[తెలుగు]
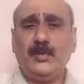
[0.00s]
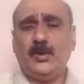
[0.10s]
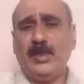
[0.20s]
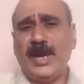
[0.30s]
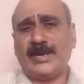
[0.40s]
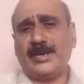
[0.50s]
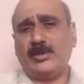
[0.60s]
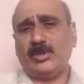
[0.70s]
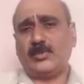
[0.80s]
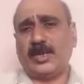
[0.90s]
ఇప్పుడు
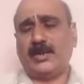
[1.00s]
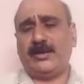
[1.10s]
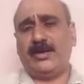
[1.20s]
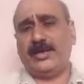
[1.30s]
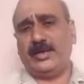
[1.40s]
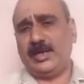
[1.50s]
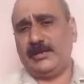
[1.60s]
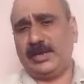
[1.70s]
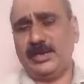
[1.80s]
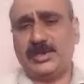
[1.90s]
బ్యాంకింగ్ రూల్స్ ప్రకారం ఏంటంటే
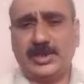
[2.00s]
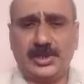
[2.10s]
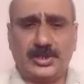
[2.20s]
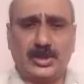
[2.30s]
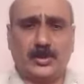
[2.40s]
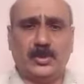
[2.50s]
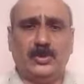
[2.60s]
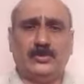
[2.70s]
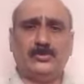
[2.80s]
ఎవరైనా చెక్ ఇచ్చినప్పుడు